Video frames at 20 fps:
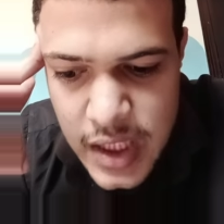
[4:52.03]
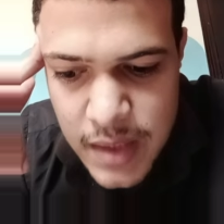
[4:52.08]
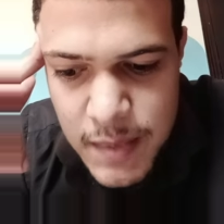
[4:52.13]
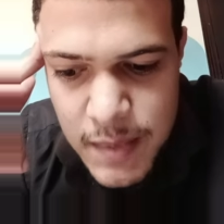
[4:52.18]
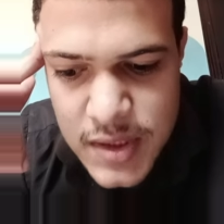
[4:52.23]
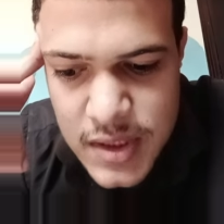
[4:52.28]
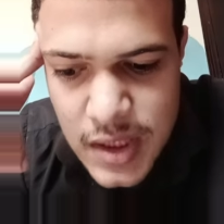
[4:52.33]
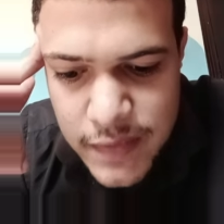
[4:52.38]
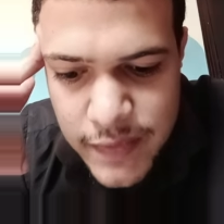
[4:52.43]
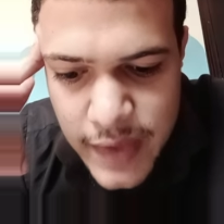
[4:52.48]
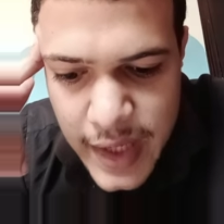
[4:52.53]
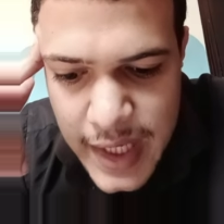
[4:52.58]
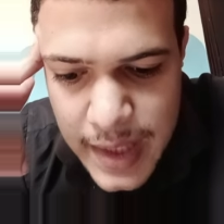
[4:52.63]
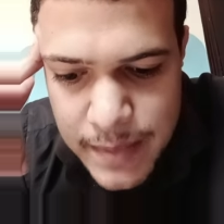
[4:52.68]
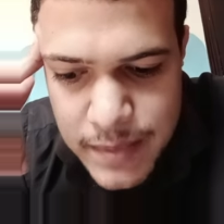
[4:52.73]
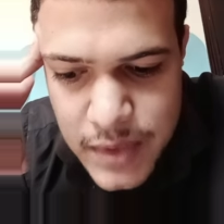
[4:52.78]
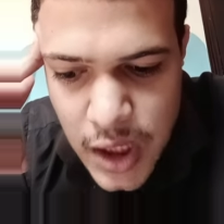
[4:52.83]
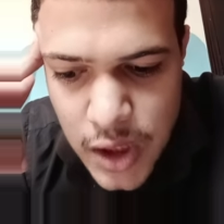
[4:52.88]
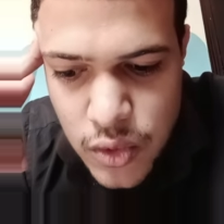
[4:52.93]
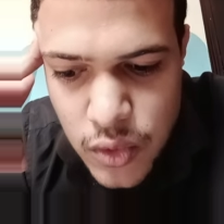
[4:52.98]
الماده
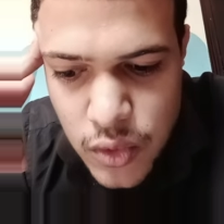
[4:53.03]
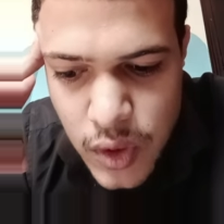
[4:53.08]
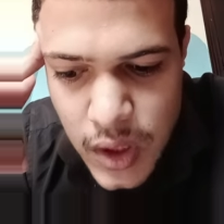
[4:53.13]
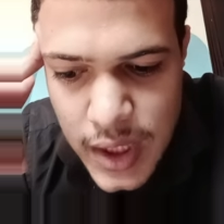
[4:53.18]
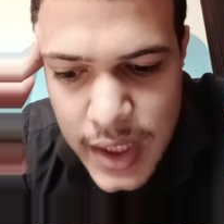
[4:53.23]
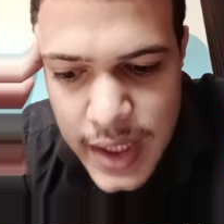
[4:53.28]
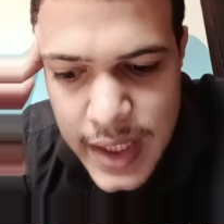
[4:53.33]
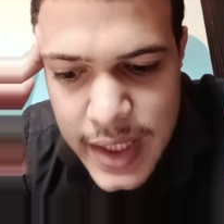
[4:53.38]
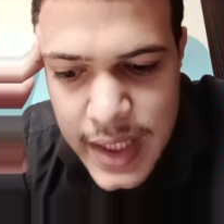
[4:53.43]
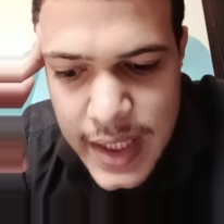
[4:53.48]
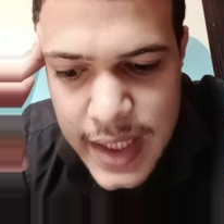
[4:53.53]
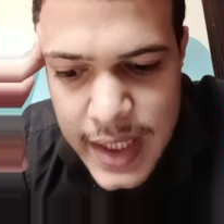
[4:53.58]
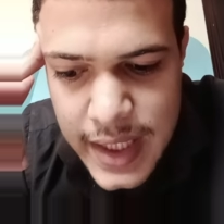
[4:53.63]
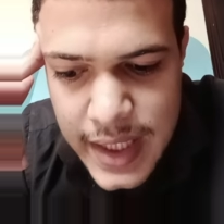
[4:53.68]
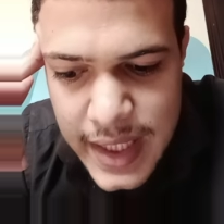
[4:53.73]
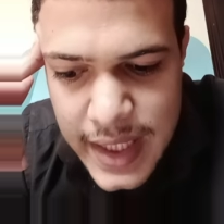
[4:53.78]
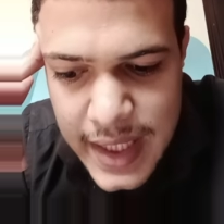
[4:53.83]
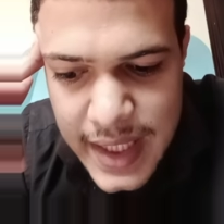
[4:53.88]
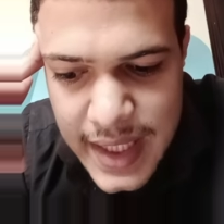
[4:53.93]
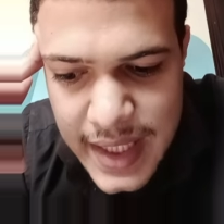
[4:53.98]
الفعاله بتاعته
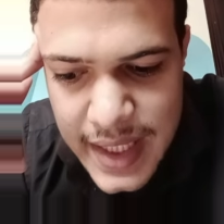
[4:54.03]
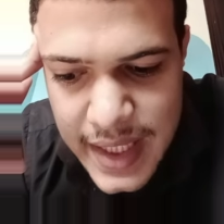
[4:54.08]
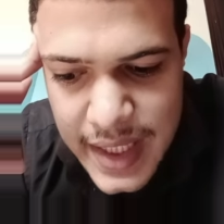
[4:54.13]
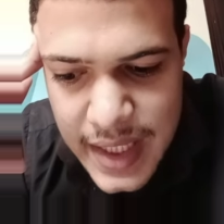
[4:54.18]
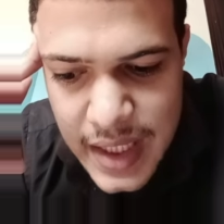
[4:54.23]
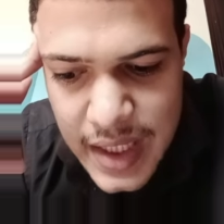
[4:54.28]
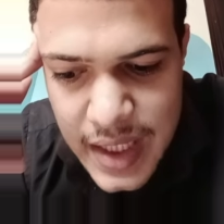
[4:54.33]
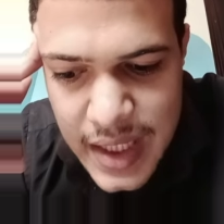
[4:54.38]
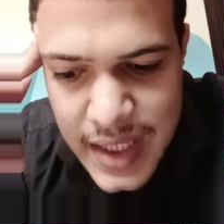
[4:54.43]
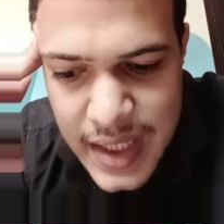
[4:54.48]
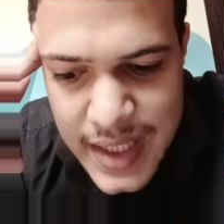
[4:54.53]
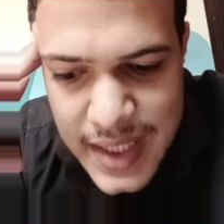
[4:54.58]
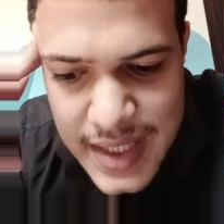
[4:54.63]
آه، آه،